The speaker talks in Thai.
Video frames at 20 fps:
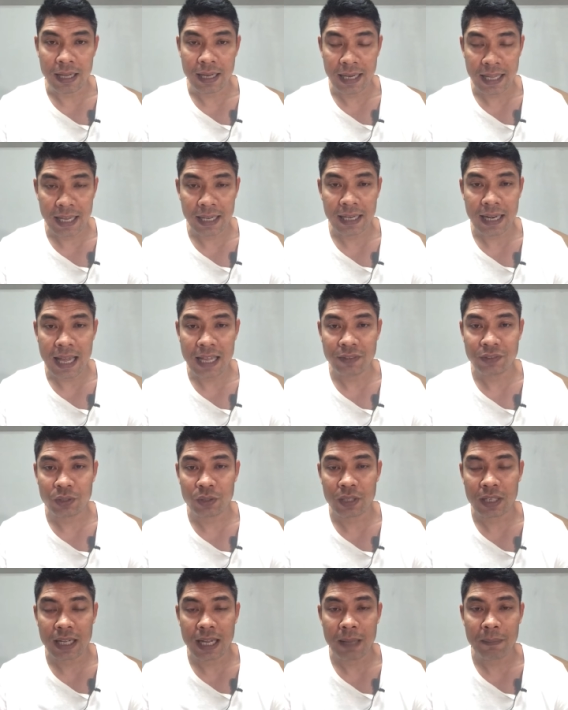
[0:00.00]
เลดล่าสุ
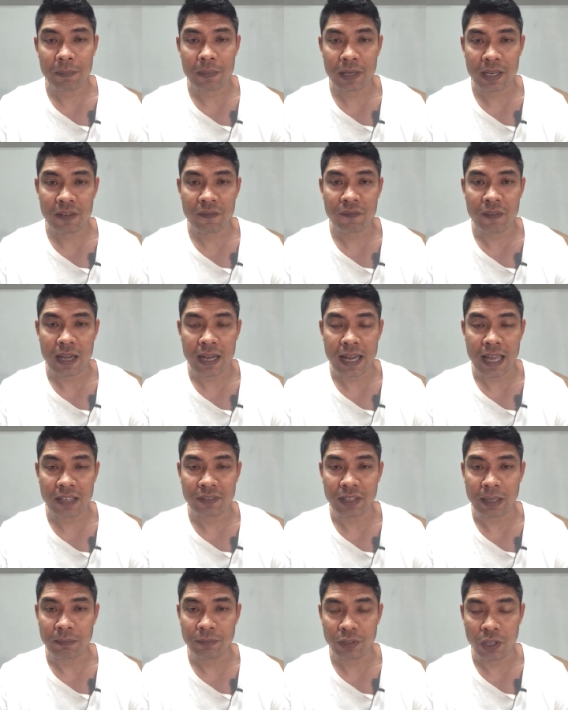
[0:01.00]
ดนะครับริ์ฝ่ายแดง
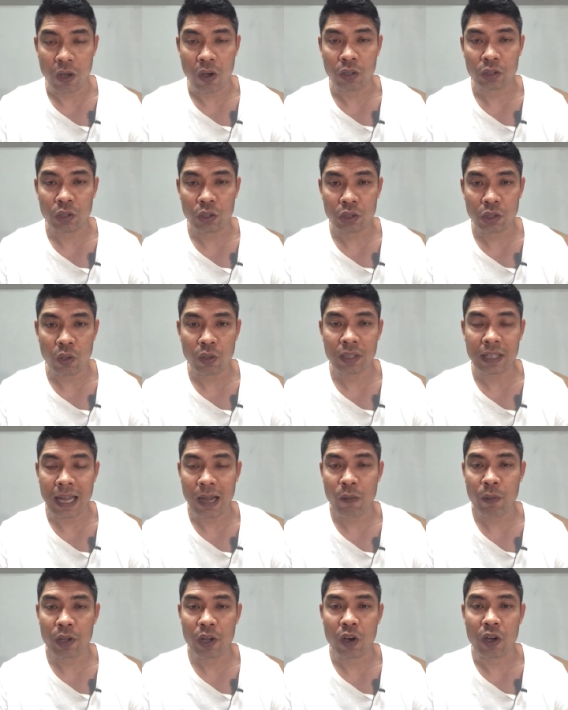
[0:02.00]
3-2 ต้นๆ
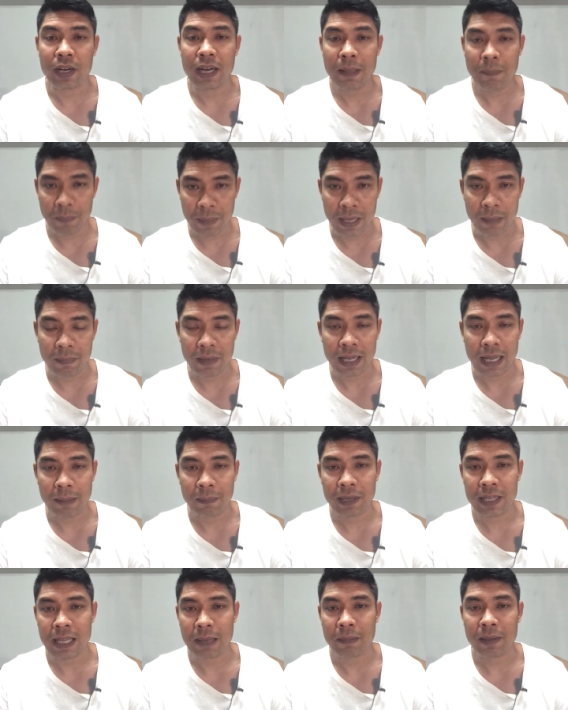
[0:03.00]
เข้าไว้ก่อนได้เปรียบนะครับ
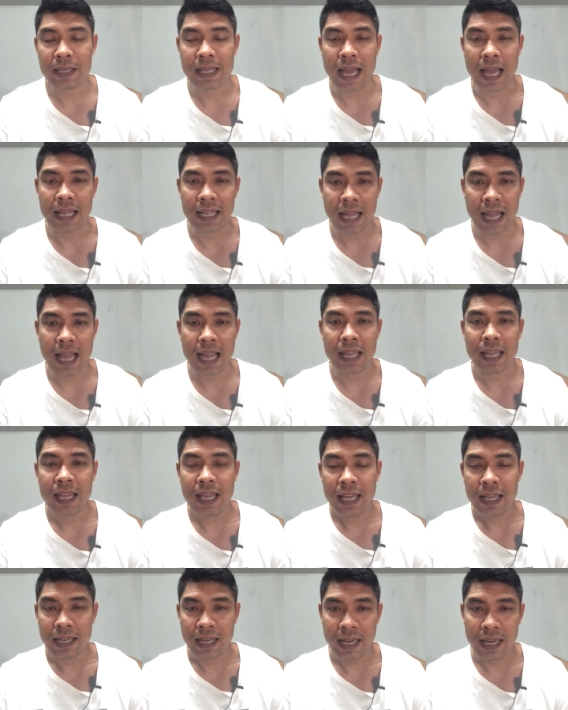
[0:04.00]
ขยับขยายง่าย
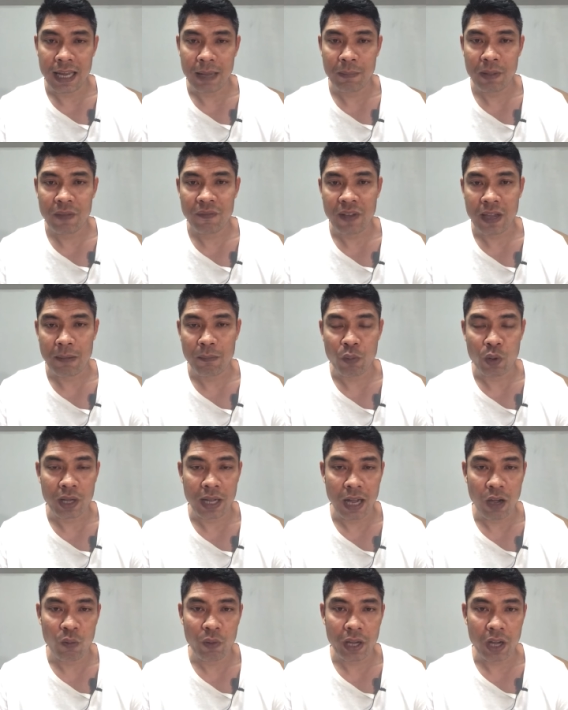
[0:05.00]
แนะนำให้แฟนมวย
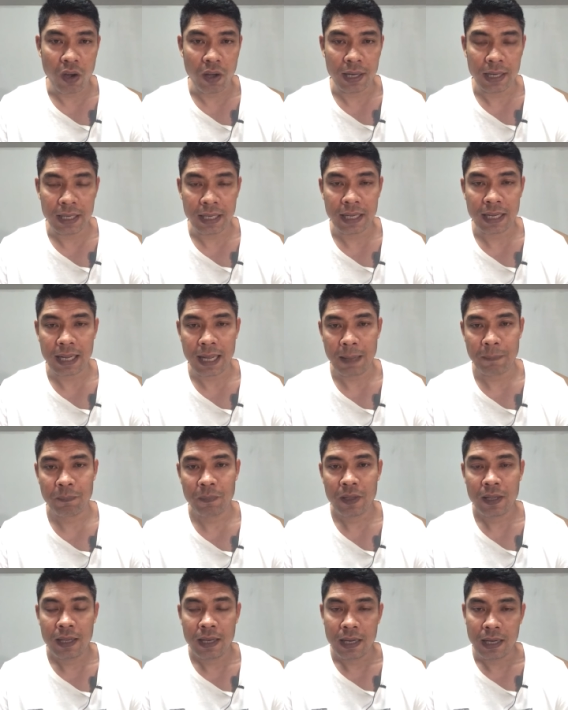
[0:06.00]
เข้าไว้ก่อนเลยนะครับ
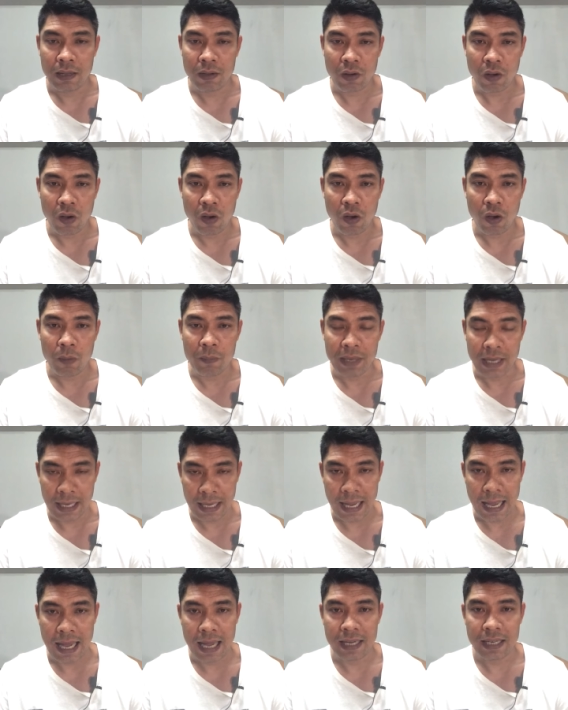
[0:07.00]
แล้วก็มี
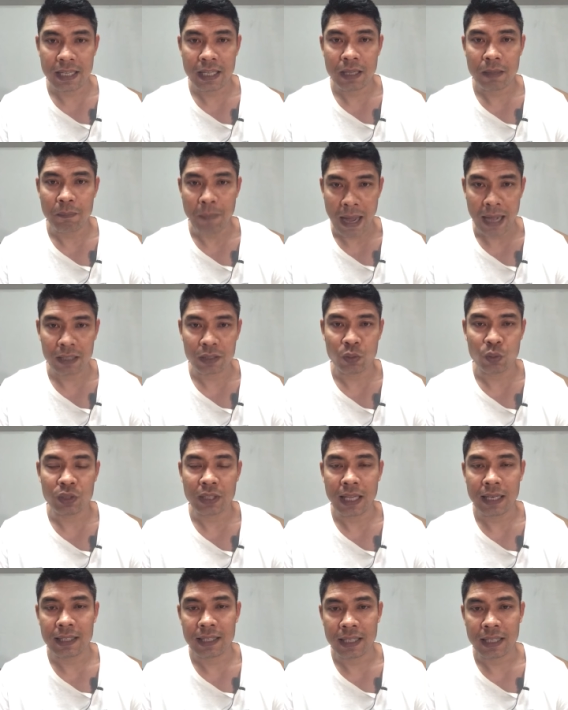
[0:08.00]
ราคานี่บางทุน
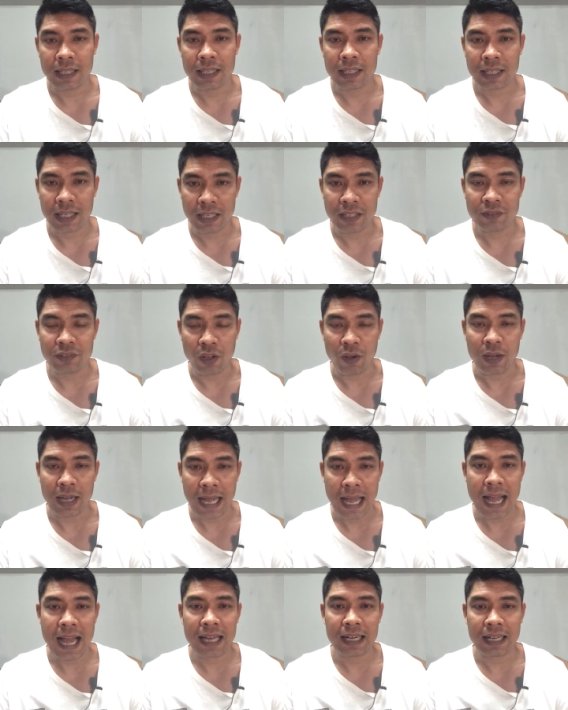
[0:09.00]
ทันทีกิน 2
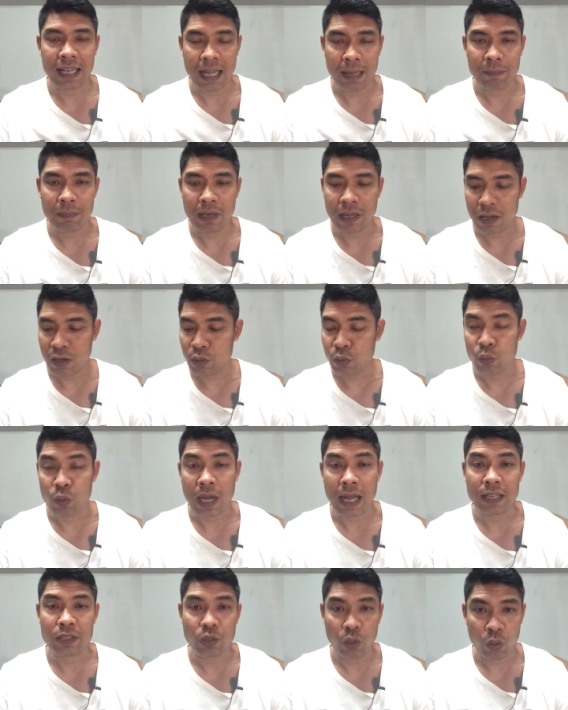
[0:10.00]
ข้างนะครับแล้วก็ดู
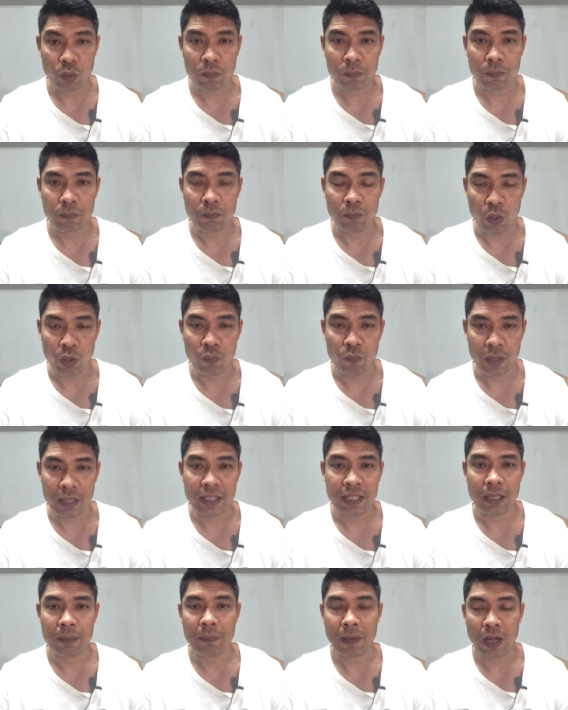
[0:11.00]
การชกบนเว
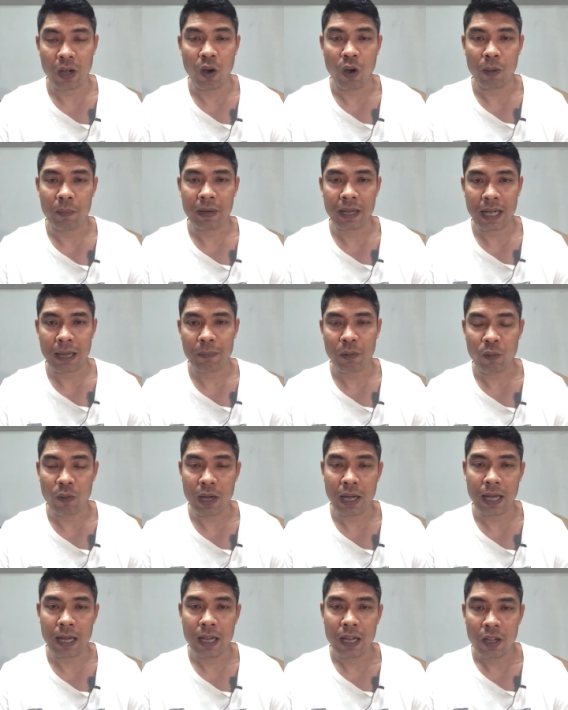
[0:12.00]
ทีประกอบนะครับ เพราะ
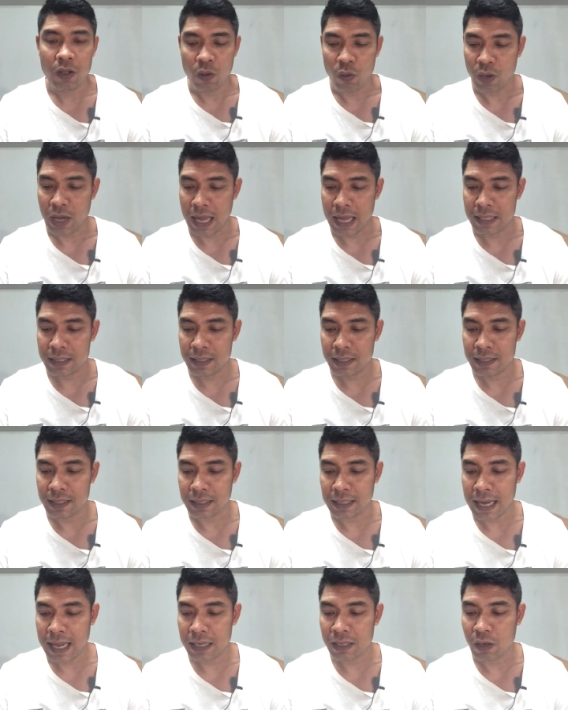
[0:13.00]
ว่าโอกาสที่
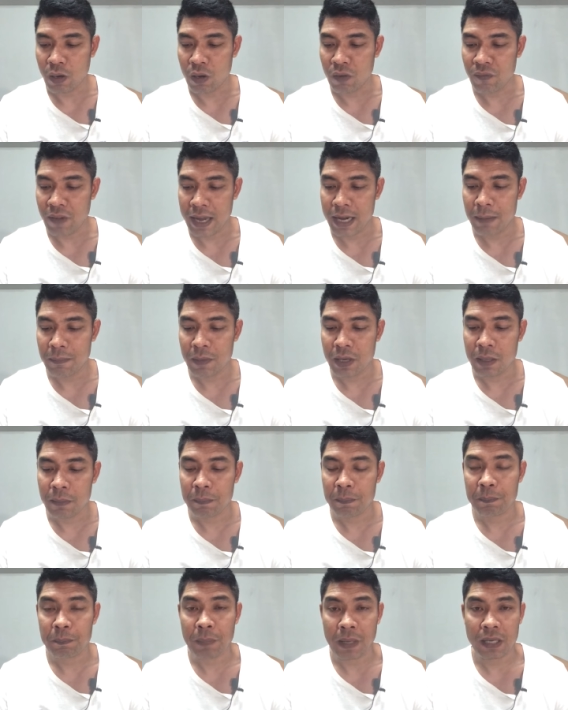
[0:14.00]
ทางด้านของฝ่ายน้ำเงิน
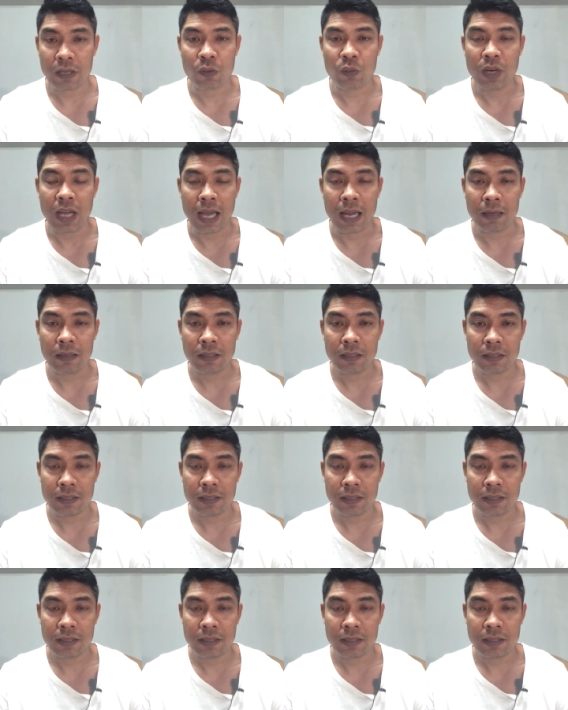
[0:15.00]
เพชรคุณหาน